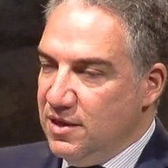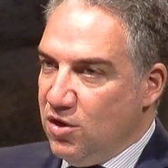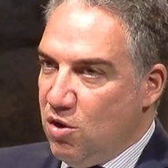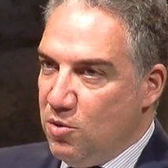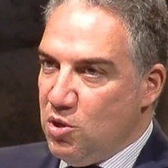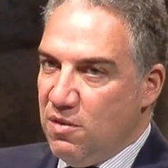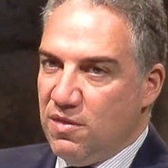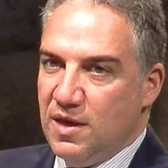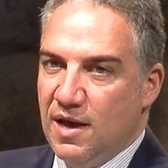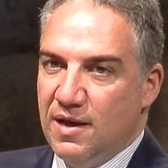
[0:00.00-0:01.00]
Como yo
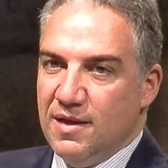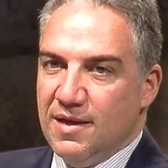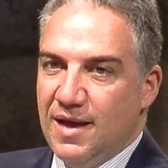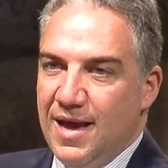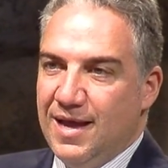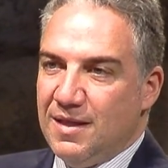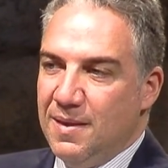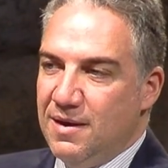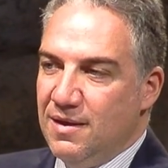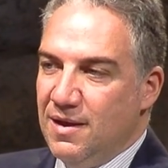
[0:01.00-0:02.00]
decía, hay que
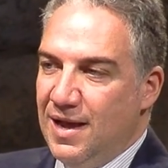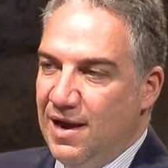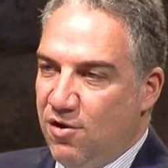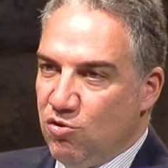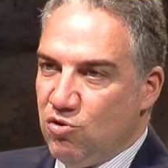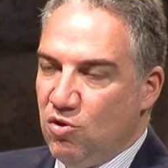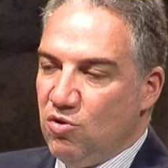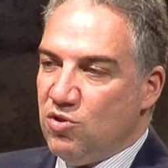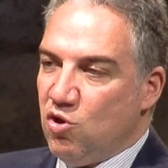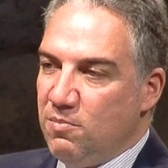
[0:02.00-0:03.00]
tener el
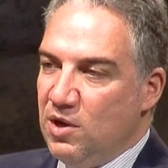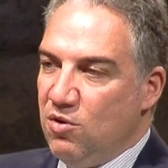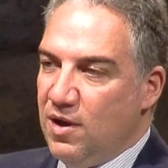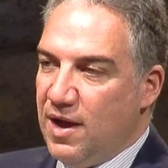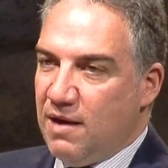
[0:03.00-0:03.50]
rostro de hormigón